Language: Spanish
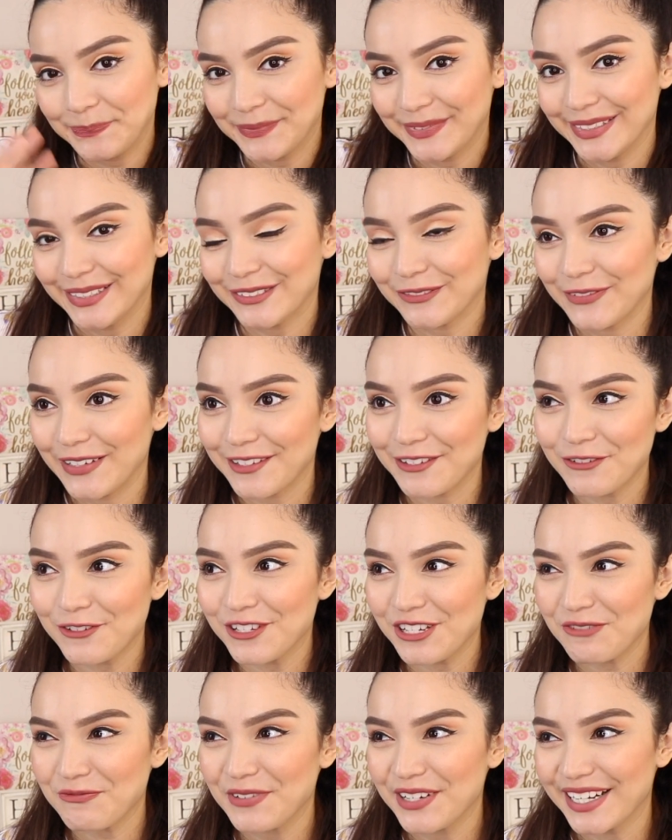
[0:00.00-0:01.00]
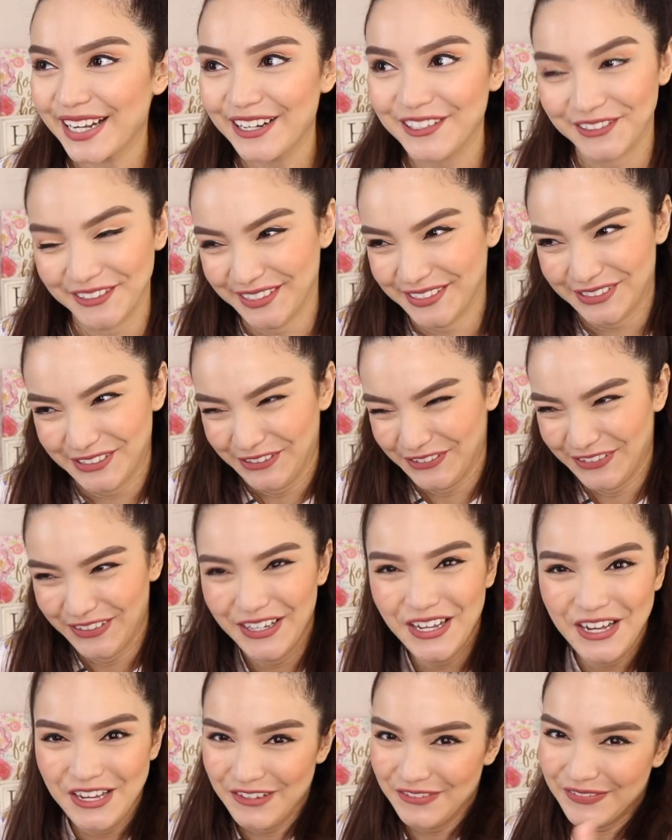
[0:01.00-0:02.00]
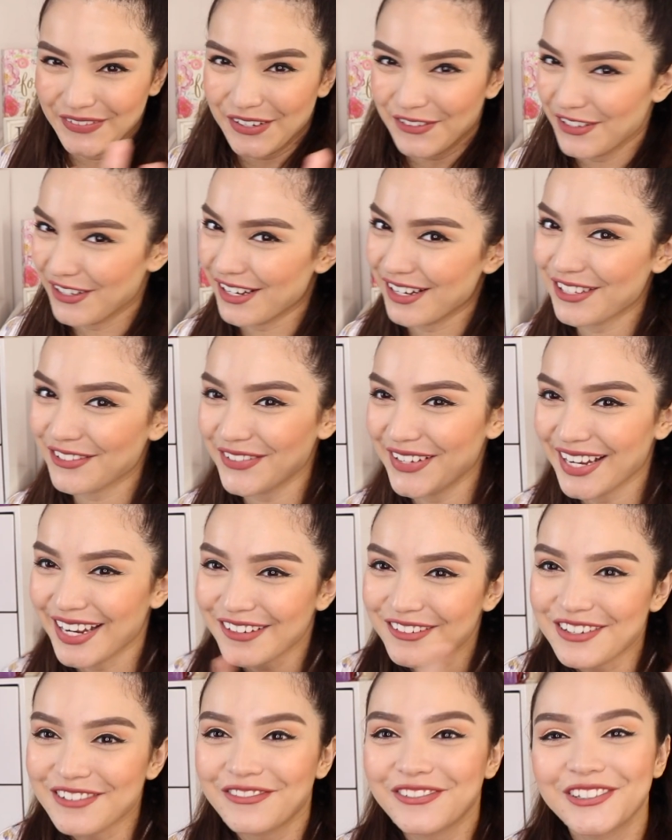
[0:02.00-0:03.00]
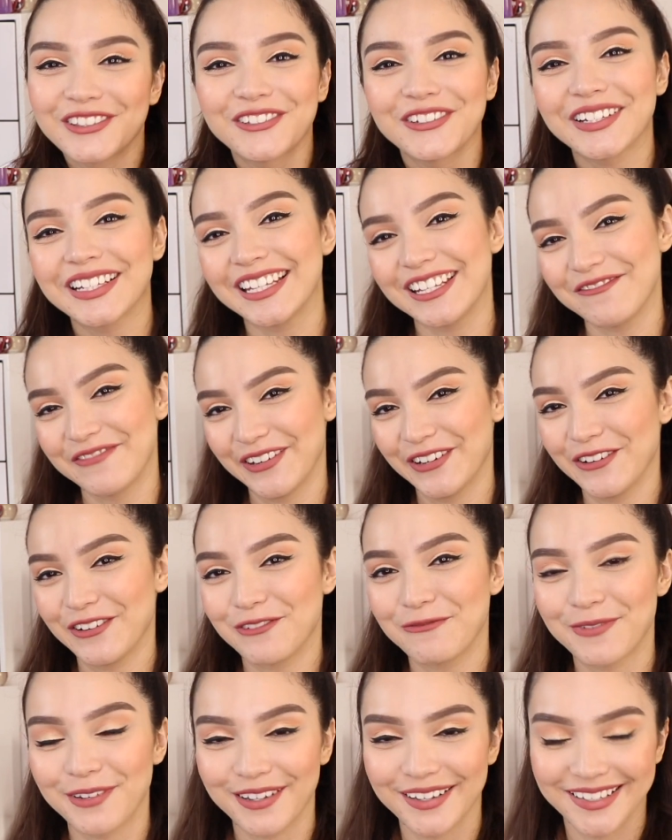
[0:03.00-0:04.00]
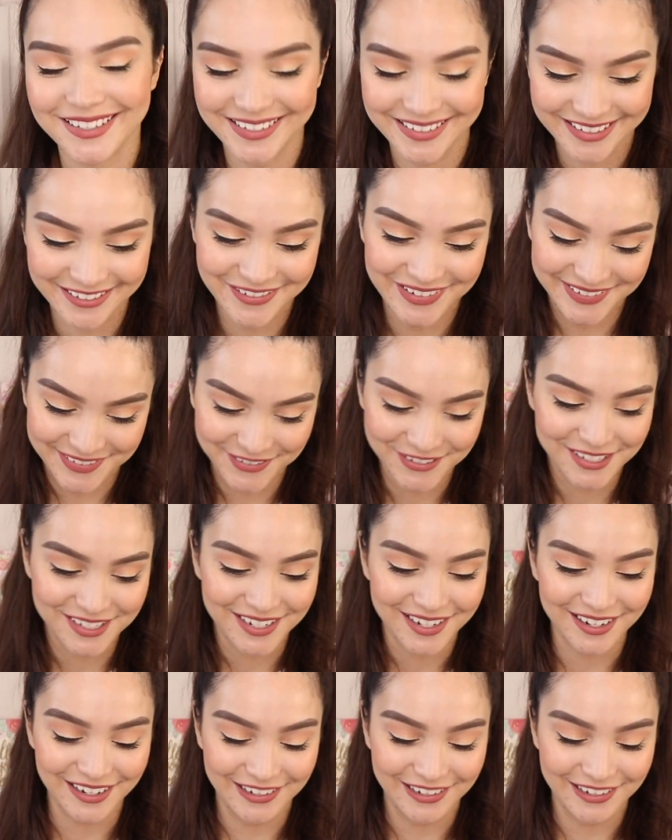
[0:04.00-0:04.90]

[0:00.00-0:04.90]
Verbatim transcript: se va a escuchar muy raro eso. Pero bueno, les voy a dejar una foto aquí mejor porque así se va a escuchar